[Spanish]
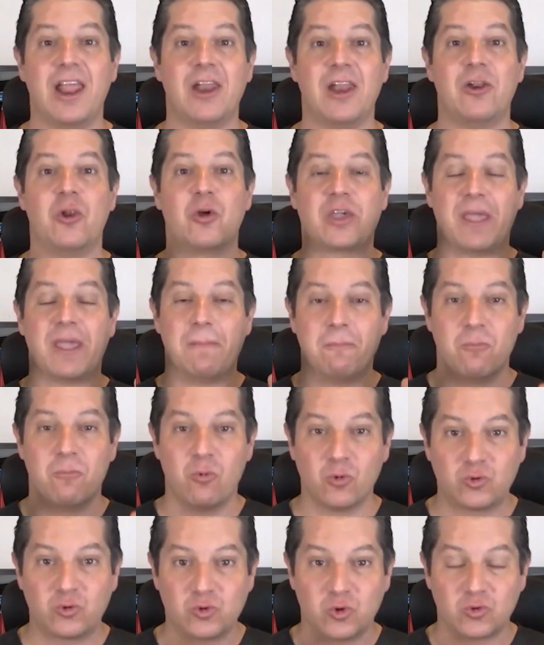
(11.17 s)
lo que
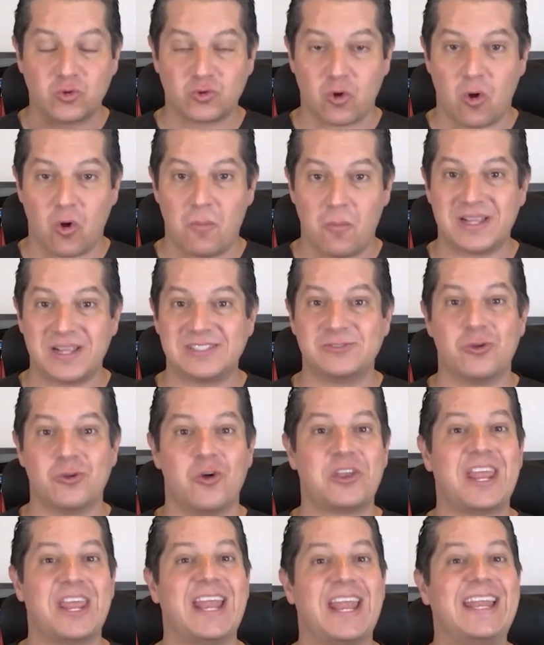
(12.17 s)
muchos hombres
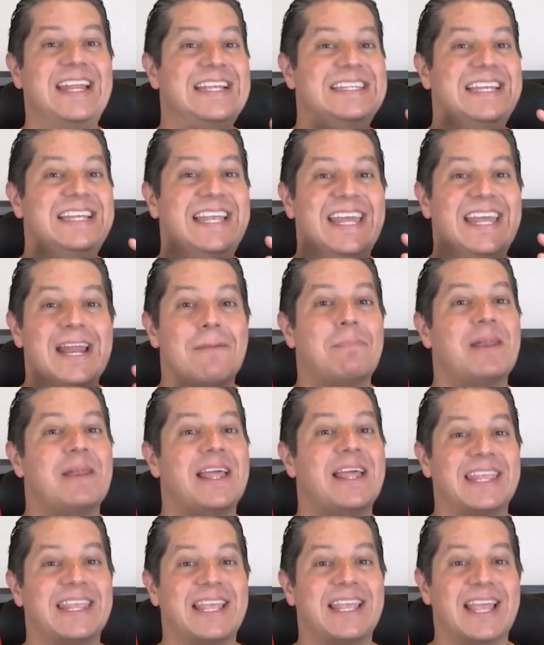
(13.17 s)
no quieren ni siquiera
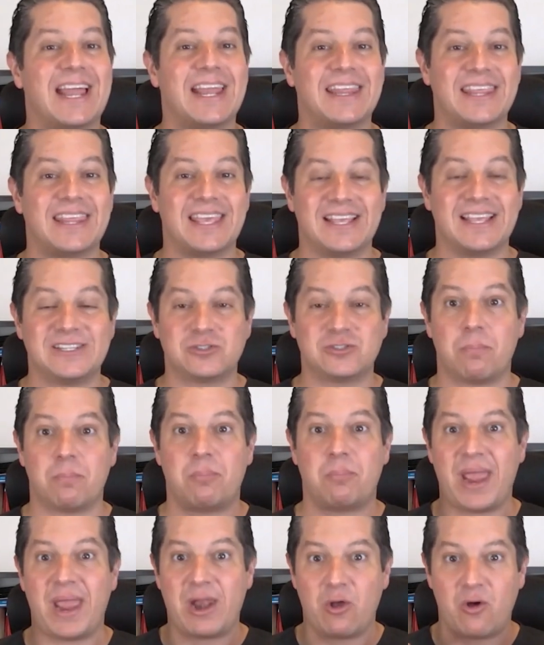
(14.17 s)
platicar de esto,
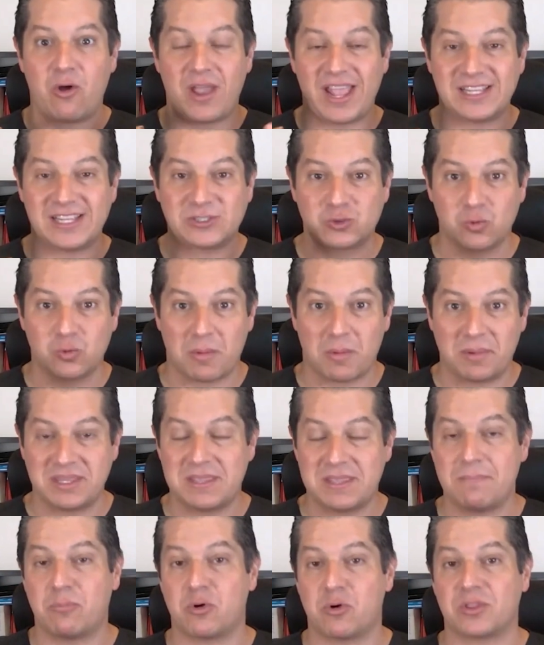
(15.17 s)
pero es
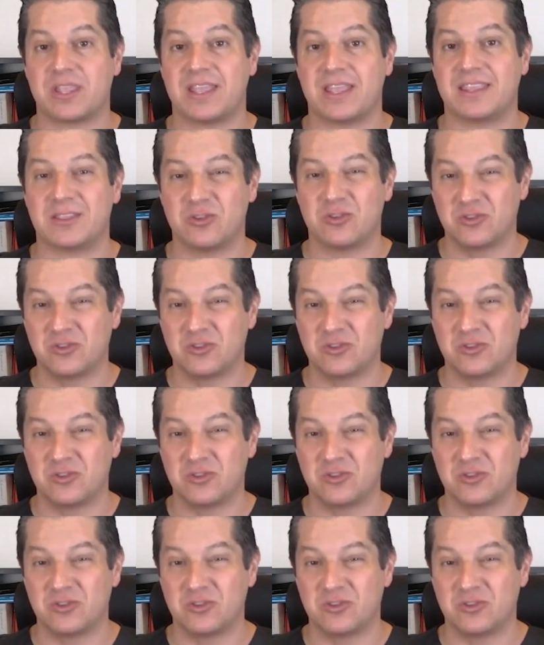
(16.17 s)
sumamente importante.